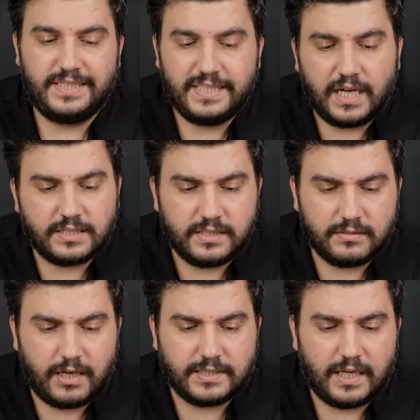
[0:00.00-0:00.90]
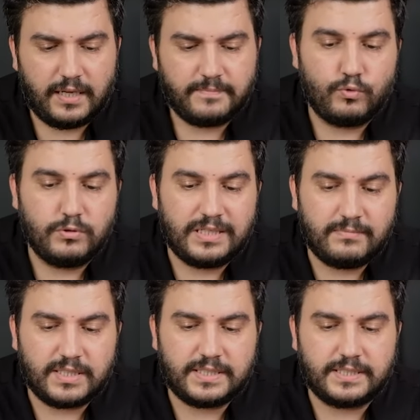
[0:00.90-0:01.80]
İhtiyacınız varsa
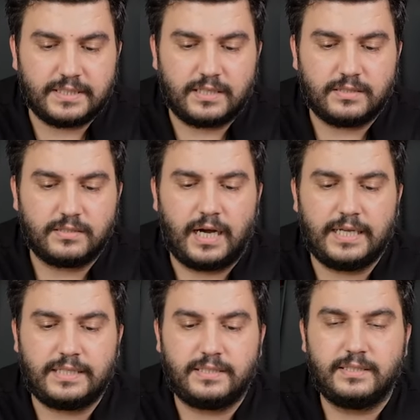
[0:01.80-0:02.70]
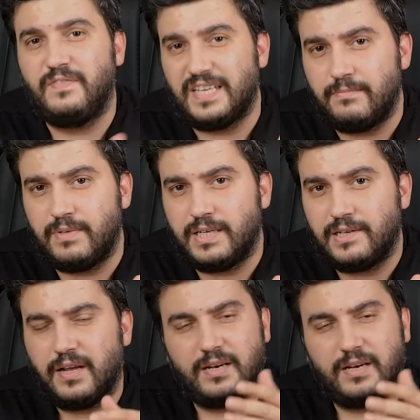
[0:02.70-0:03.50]
kullanım açısından gayet verimli